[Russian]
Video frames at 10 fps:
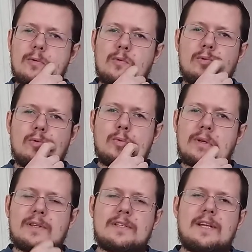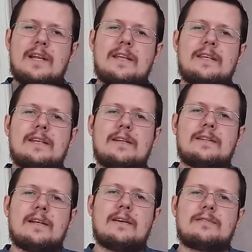убрано деление
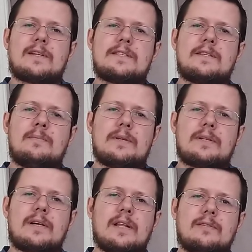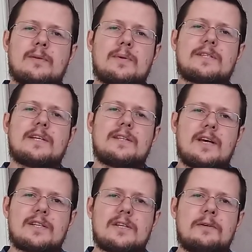на второстепенных и главных
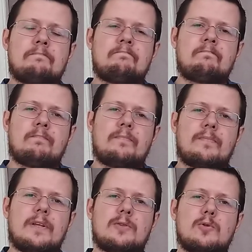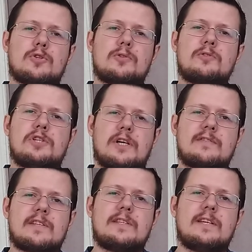персонажей, и то, что
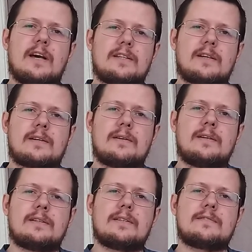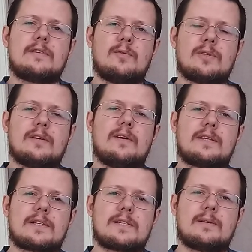чеховский театр с его
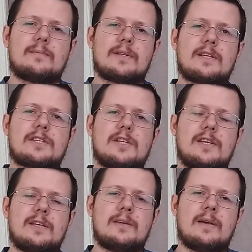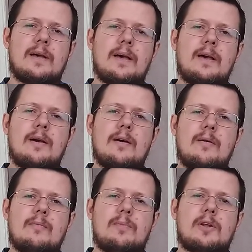новаторском отношении,
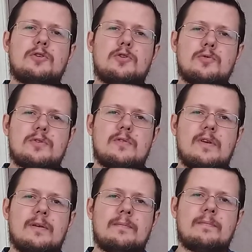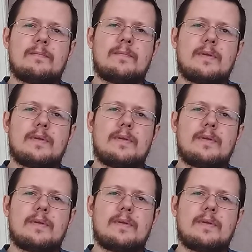предчувствие –